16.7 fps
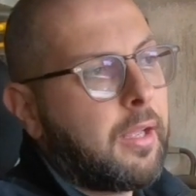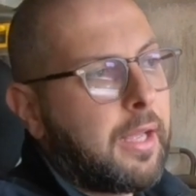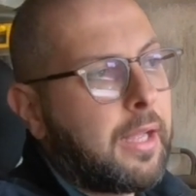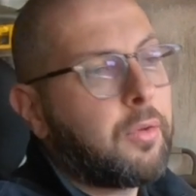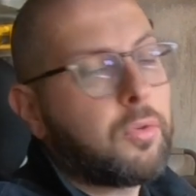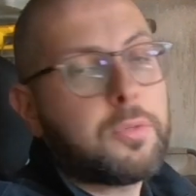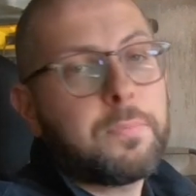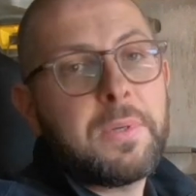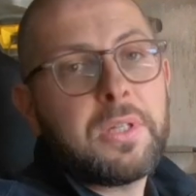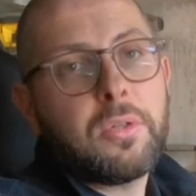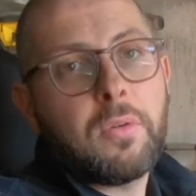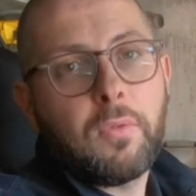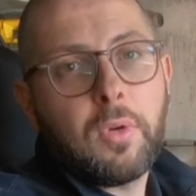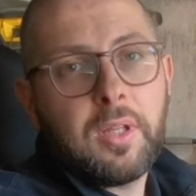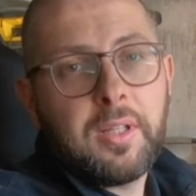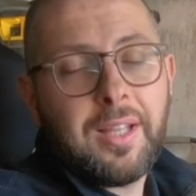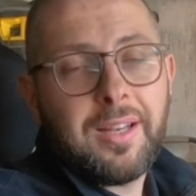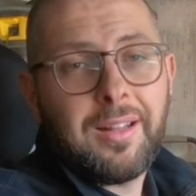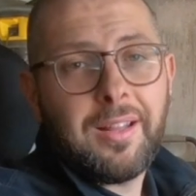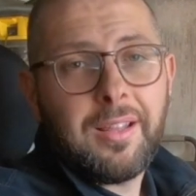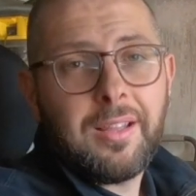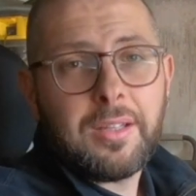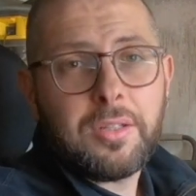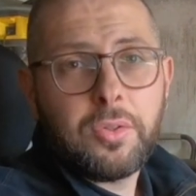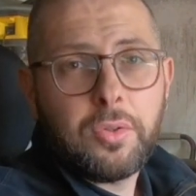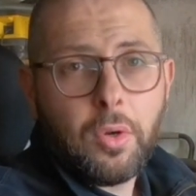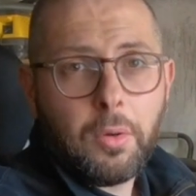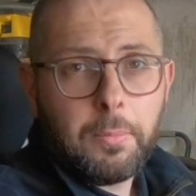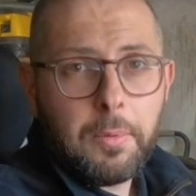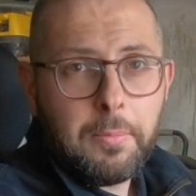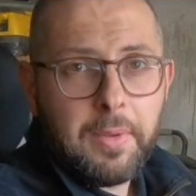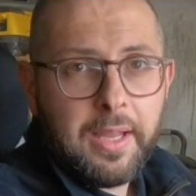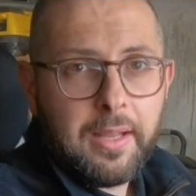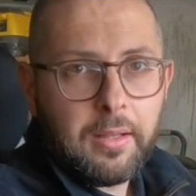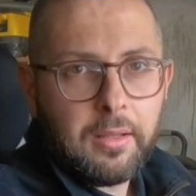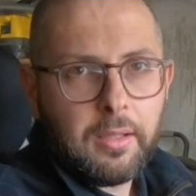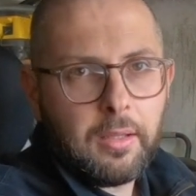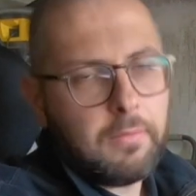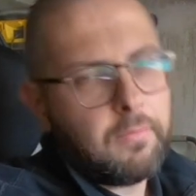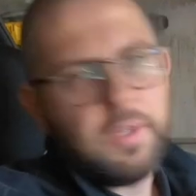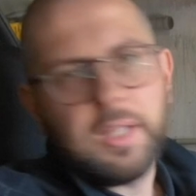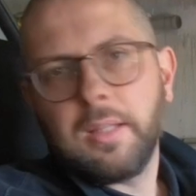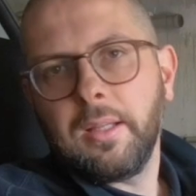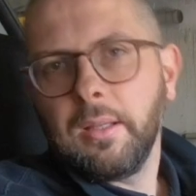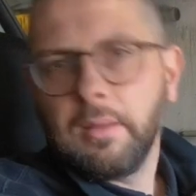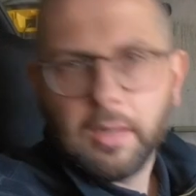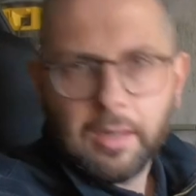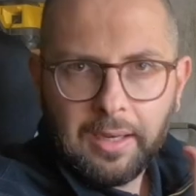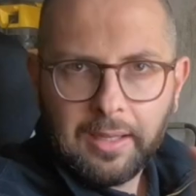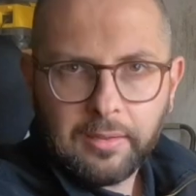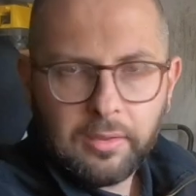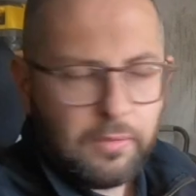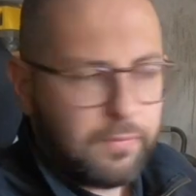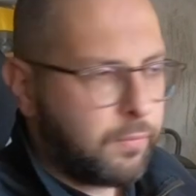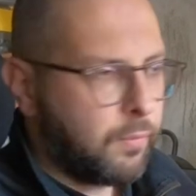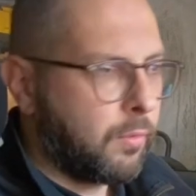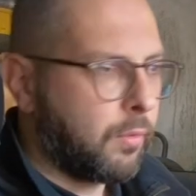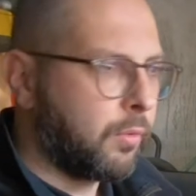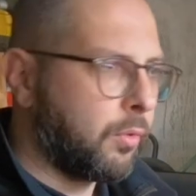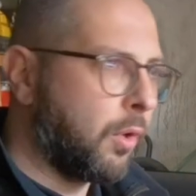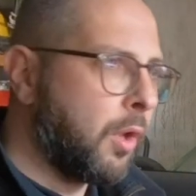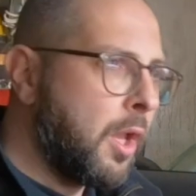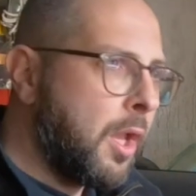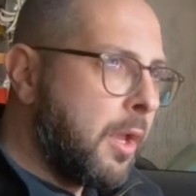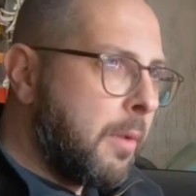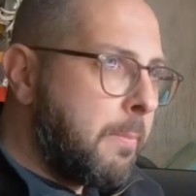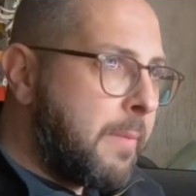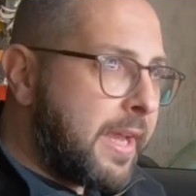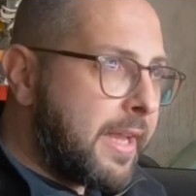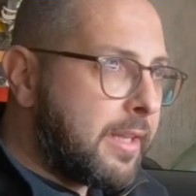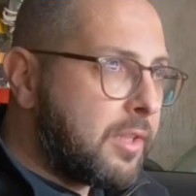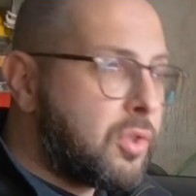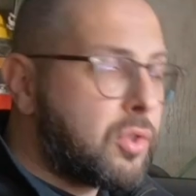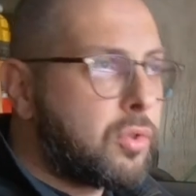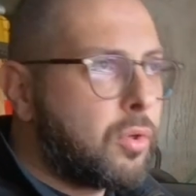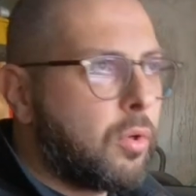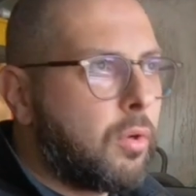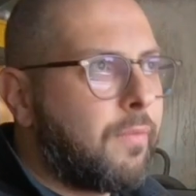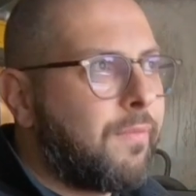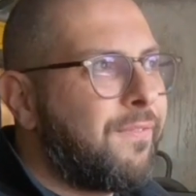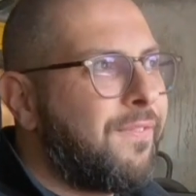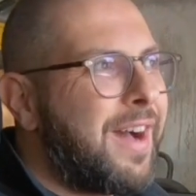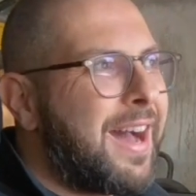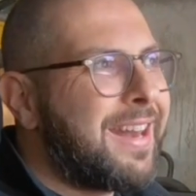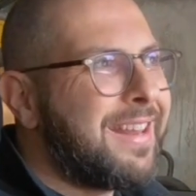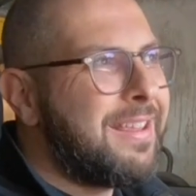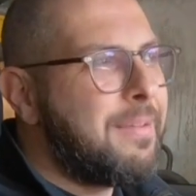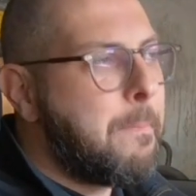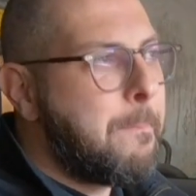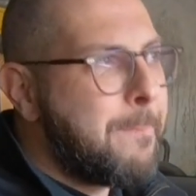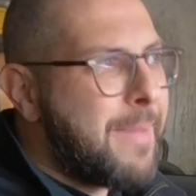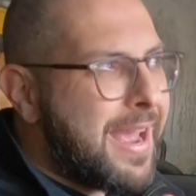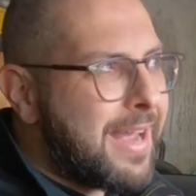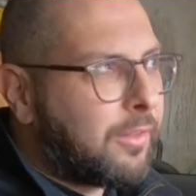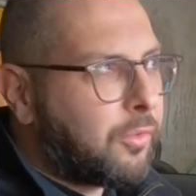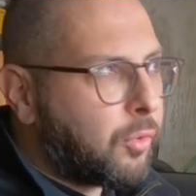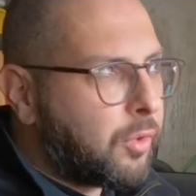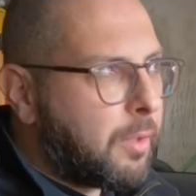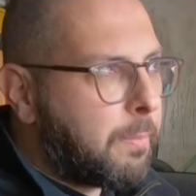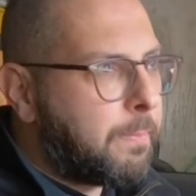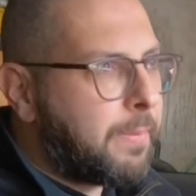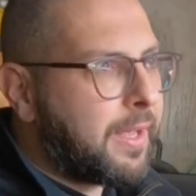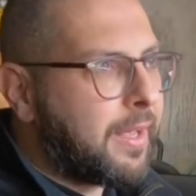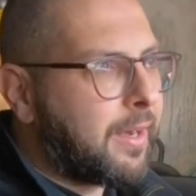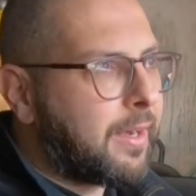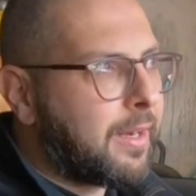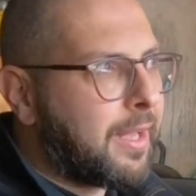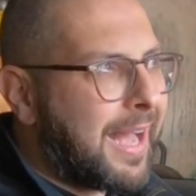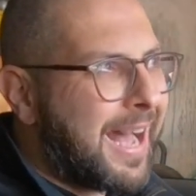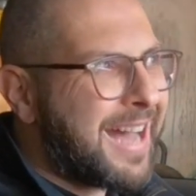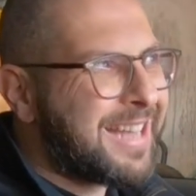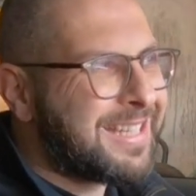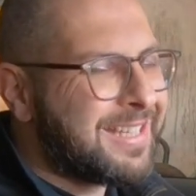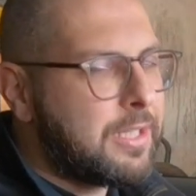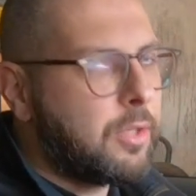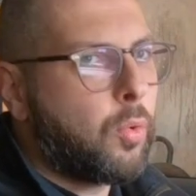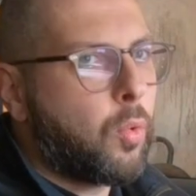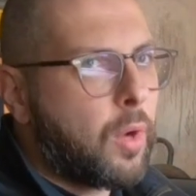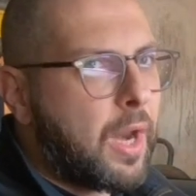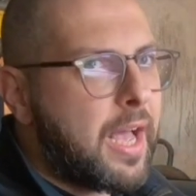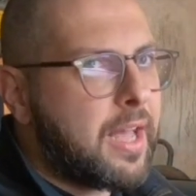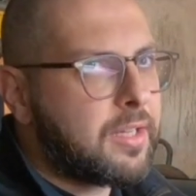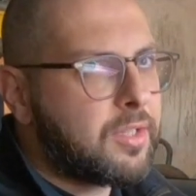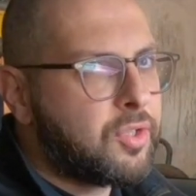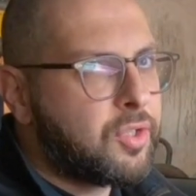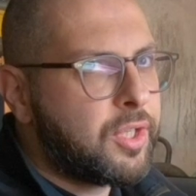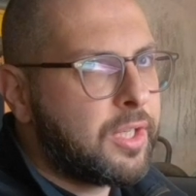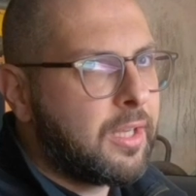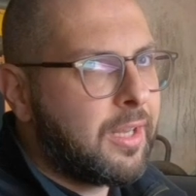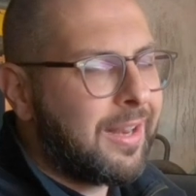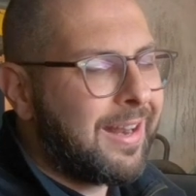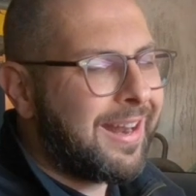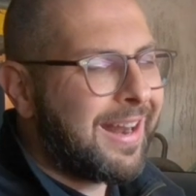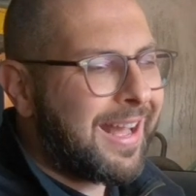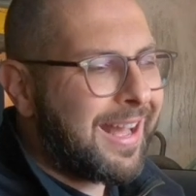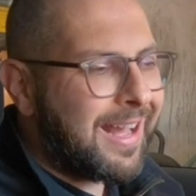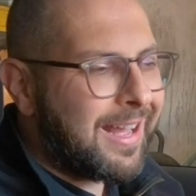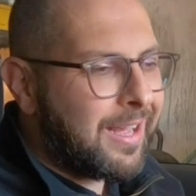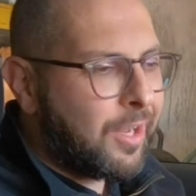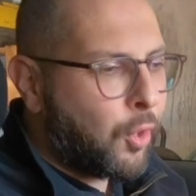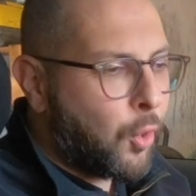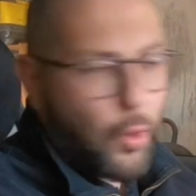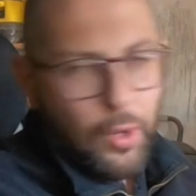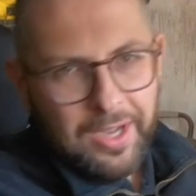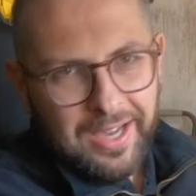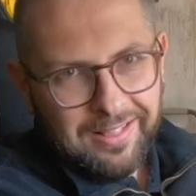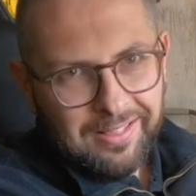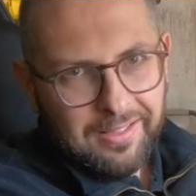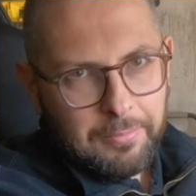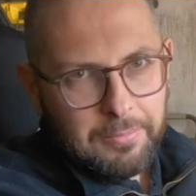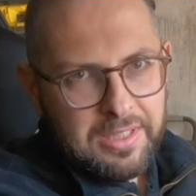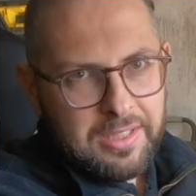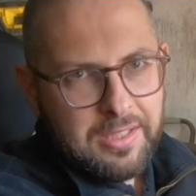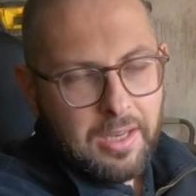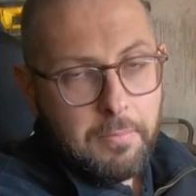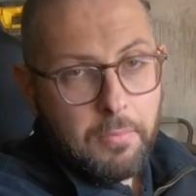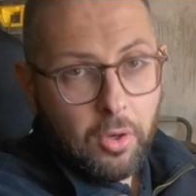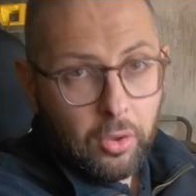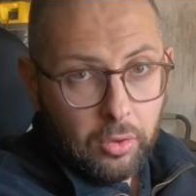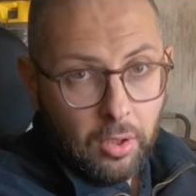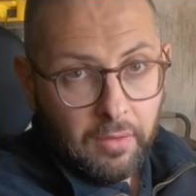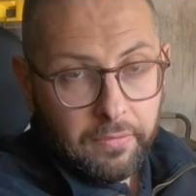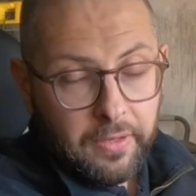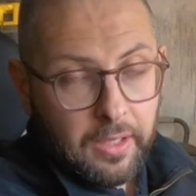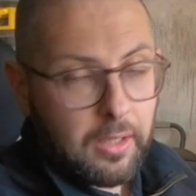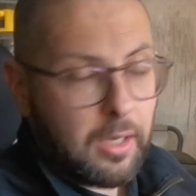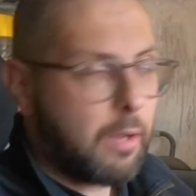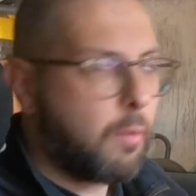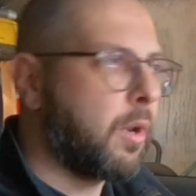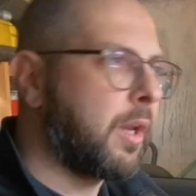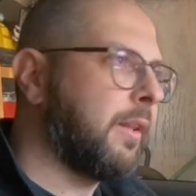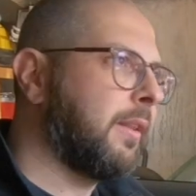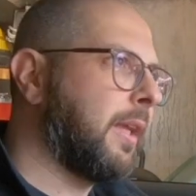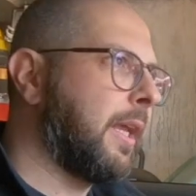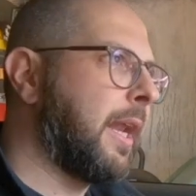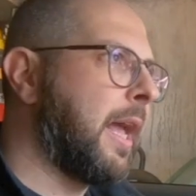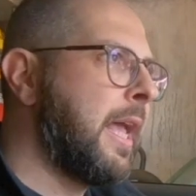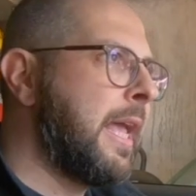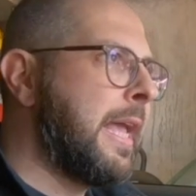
hanno spesso e volentieri degli assorbimenti, vedi l'antifurto. Bene, ci sono vari metodi per assicurarci la corretta messa in moto alla fine della quarantena.